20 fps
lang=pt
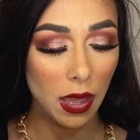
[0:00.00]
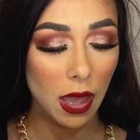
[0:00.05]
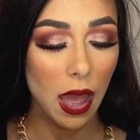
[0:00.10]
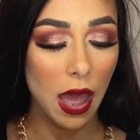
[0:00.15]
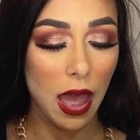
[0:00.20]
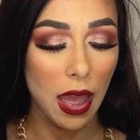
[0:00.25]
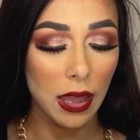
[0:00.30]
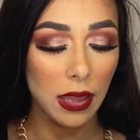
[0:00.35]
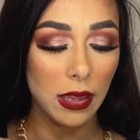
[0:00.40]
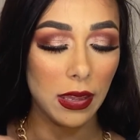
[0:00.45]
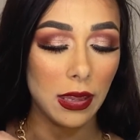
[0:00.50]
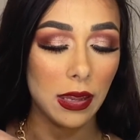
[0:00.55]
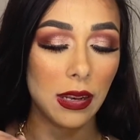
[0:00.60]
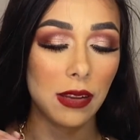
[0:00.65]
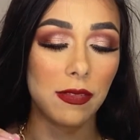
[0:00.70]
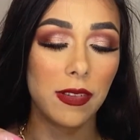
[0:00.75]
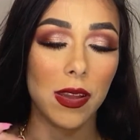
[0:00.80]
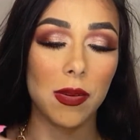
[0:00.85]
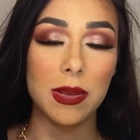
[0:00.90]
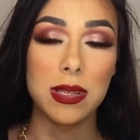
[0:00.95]
Aí ele
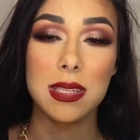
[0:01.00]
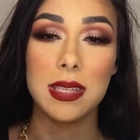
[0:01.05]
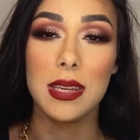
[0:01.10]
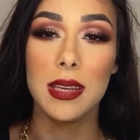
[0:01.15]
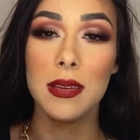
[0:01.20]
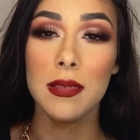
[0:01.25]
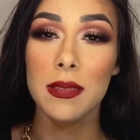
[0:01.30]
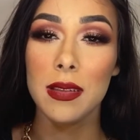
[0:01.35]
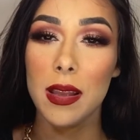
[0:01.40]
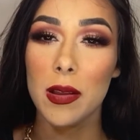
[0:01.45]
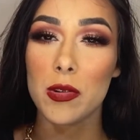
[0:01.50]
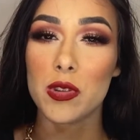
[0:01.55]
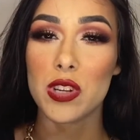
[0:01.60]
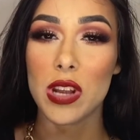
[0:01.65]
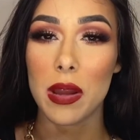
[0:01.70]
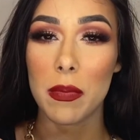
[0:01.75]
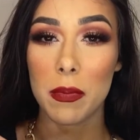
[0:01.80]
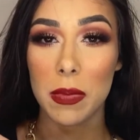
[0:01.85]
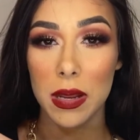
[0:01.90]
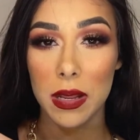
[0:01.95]
veio assim, eu já
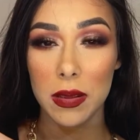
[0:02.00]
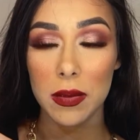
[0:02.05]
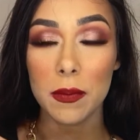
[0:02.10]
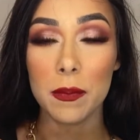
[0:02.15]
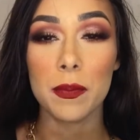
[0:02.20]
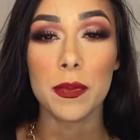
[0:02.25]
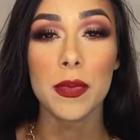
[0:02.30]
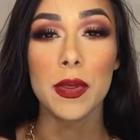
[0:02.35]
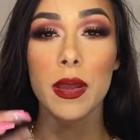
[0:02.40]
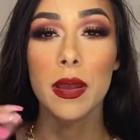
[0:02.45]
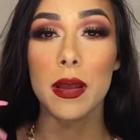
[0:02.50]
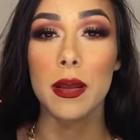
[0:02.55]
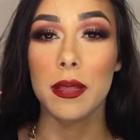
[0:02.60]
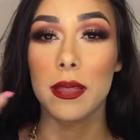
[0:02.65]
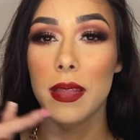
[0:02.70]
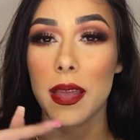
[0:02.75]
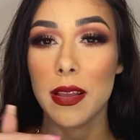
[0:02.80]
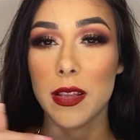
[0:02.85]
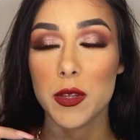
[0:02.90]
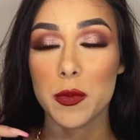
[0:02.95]
abri,
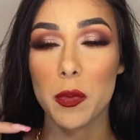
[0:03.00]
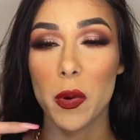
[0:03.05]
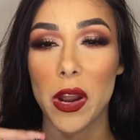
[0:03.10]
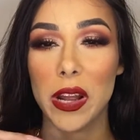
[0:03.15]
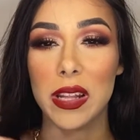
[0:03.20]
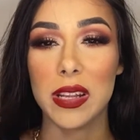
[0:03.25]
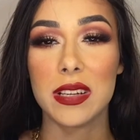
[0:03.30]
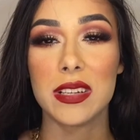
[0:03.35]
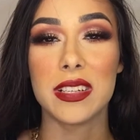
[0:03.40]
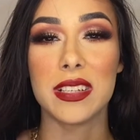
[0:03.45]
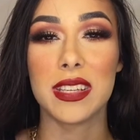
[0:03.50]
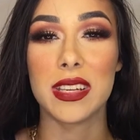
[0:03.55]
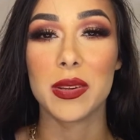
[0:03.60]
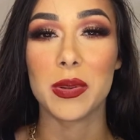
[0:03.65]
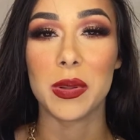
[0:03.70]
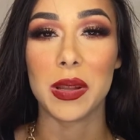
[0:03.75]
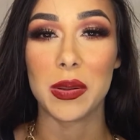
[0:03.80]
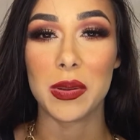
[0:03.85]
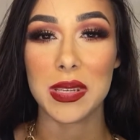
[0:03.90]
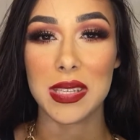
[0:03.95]
dei spoilerzinho
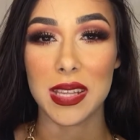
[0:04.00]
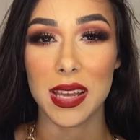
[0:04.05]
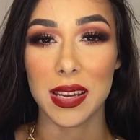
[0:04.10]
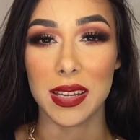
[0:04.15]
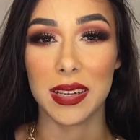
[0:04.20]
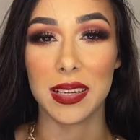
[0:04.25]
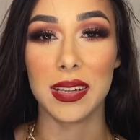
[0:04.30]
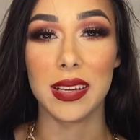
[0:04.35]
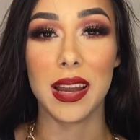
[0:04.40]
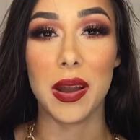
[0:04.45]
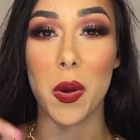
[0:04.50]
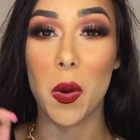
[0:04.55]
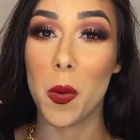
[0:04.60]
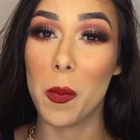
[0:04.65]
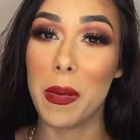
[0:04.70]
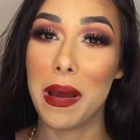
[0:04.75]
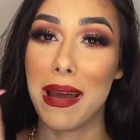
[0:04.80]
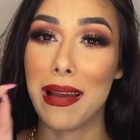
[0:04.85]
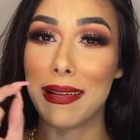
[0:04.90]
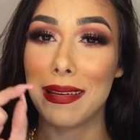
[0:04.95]
lá no Instagram,
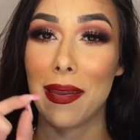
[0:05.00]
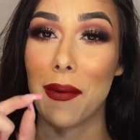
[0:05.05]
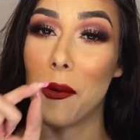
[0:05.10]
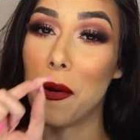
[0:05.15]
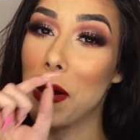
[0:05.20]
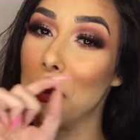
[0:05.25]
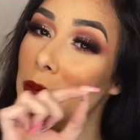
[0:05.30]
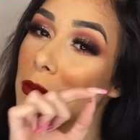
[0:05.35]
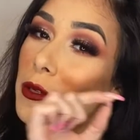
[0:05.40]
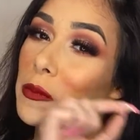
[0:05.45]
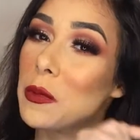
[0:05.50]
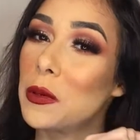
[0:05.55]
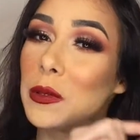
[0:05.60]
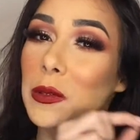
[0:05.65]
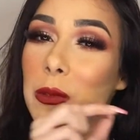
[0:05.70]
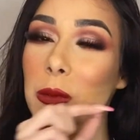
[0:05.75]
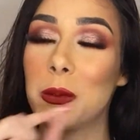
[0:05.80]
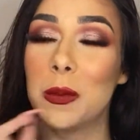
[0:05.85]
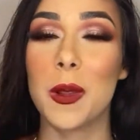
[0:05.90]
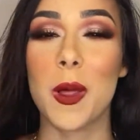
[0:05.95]
arroba
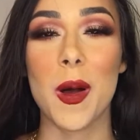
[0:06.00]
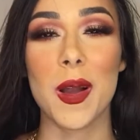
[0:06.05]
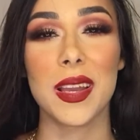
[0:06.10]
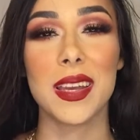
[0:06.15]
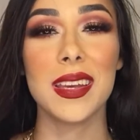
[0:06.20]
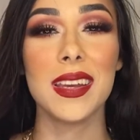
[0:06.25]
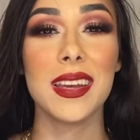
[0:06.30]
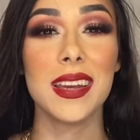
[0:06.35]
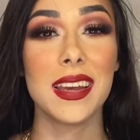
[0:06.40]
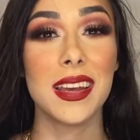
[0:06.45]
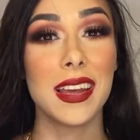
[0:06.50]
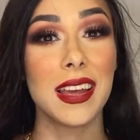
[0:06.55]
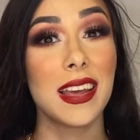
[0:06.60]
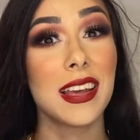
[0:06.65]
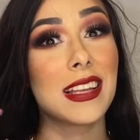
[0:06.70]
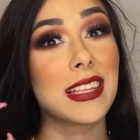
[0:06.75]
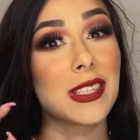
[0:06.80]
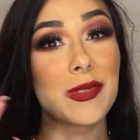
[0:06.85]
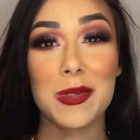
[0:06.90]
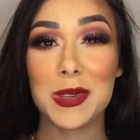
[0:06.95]
raquelramos.blog.
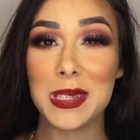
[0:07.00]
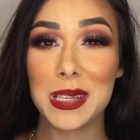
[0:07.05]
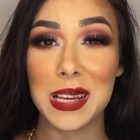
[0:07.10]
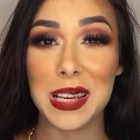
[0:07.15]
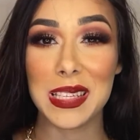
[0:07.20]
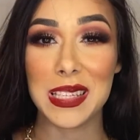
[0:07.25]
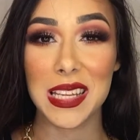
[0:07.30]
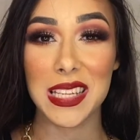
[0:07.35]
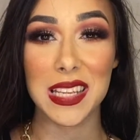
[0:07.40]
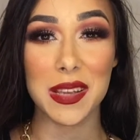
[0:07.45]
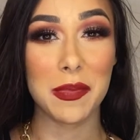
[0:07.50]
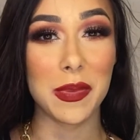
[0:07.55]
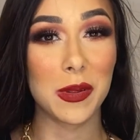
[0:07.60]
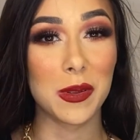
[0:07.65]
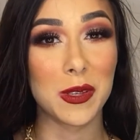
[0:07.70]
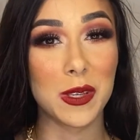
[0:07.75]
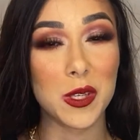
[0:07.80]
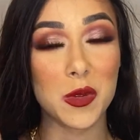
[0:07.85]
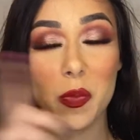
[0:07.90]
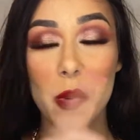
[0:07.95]
Se você quiser saber
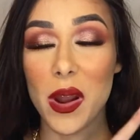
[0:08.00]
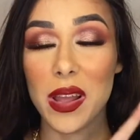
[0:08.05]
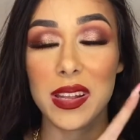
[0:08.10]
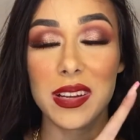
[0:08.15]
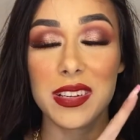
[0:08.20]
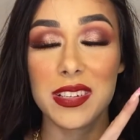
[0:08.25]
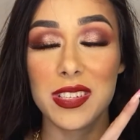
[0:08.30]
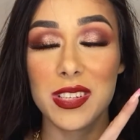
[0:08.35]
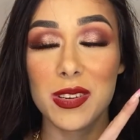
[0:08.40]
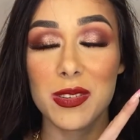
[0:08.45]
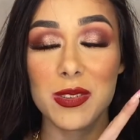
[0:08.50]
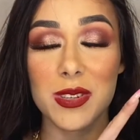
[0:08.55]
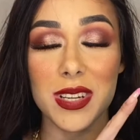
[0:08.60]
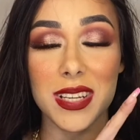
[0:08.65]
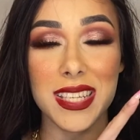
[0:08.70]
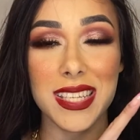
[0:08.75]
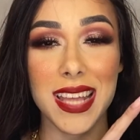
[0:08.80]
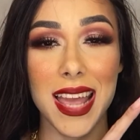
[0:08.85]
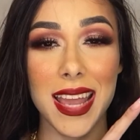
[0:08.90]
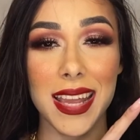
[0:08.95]
dos spoilerzinhos, já
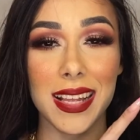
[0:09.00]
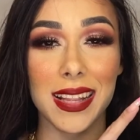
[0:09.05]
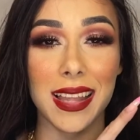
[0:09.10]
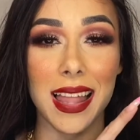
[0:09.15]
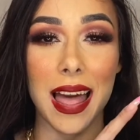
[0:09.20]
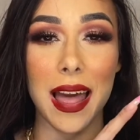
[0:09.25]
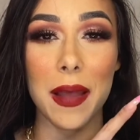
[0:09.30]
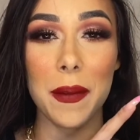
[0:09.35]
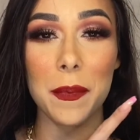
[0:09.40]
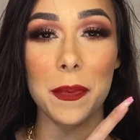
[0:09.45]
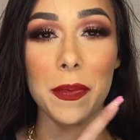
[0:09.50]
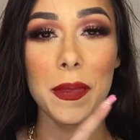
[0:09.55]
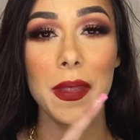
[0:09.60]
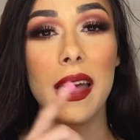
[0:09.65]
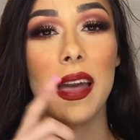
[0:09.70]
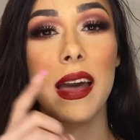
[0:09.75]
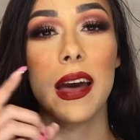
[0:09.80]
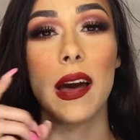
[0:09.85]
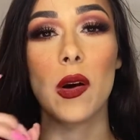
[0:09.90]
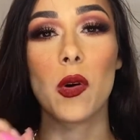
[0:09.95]
segue lá.
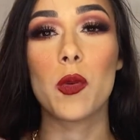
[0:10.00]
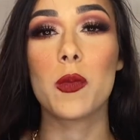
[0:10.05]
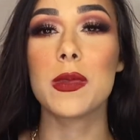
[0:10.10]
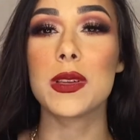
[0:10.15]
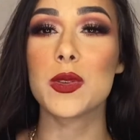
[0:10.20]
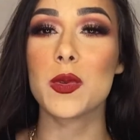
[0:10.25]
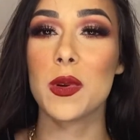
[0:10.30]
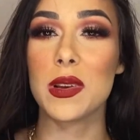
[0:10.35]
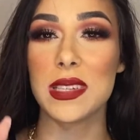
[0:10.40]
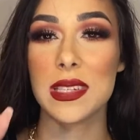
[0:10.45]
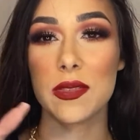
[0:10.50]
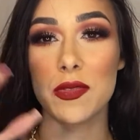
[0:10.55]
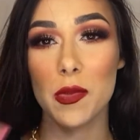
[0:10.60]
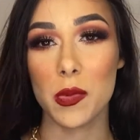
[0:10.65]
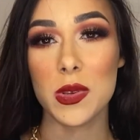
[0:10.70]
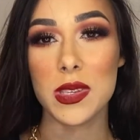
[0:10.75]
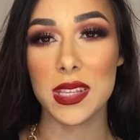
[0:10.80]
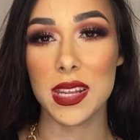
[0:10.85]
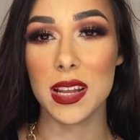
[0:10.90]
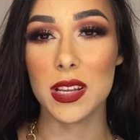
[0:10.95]
Algumas coisas eu vou
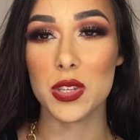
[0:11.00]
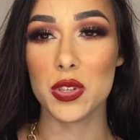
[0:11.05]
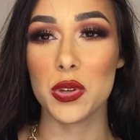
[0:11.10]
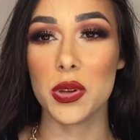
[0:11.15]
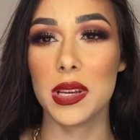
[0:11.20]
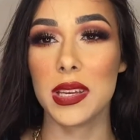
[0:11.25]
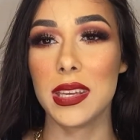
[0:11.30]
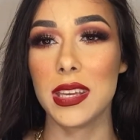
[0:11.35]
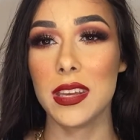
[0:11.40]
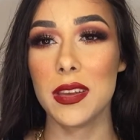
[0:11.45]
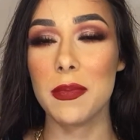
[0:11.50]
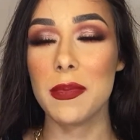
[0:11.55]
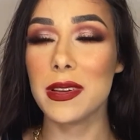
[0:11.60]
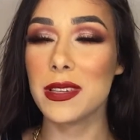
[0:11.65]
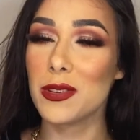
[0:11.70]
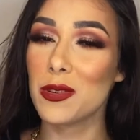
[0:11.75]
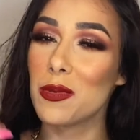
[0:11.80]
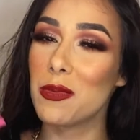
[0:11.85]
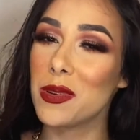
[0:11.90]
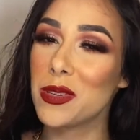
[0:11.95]
mostrar só aqui, mas
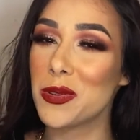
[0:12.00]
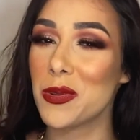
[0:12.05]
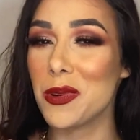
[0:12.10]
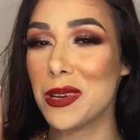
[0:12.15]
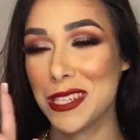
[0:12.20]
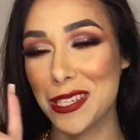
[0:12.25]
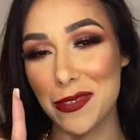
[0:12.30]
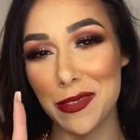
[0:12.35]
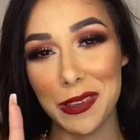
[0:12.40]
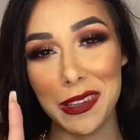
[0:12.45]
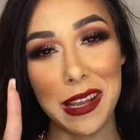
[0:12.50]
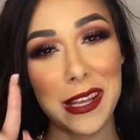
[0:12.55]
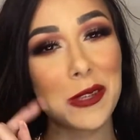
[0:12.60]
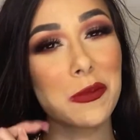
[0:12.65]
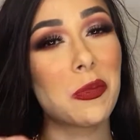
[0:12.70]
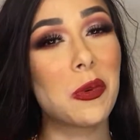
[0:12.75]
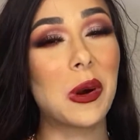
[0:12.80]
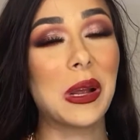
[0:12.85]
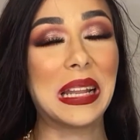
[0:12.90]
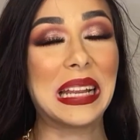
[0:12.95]
algumas coisas eu vou dar
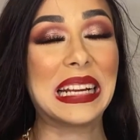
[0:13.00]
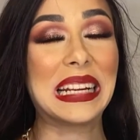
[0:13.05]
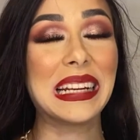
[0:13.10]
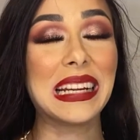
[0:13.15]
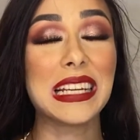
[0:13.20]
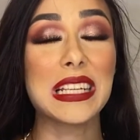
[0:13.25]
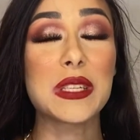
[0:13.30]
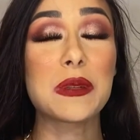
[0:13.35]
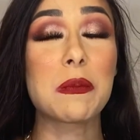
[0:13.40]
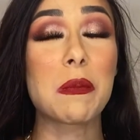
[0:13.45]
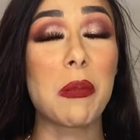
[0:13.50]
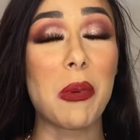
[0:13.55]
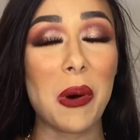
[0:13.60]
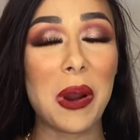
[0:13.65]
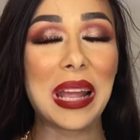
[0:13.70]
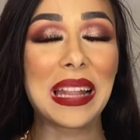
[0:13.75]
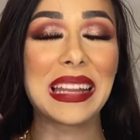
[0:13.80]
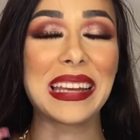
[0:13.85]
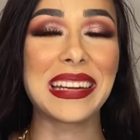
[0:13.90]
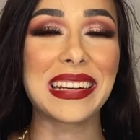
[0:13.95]
spoiler,
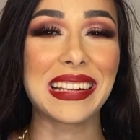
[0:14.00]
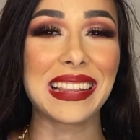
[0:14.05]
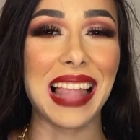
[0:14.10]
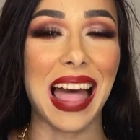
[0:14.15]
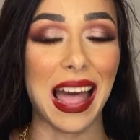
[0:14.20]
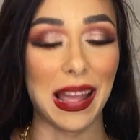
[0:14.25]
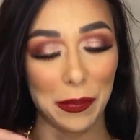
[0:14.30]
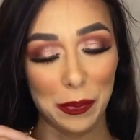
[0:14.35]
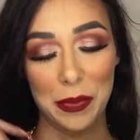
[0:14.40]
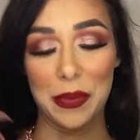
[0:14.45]
spoiler lá.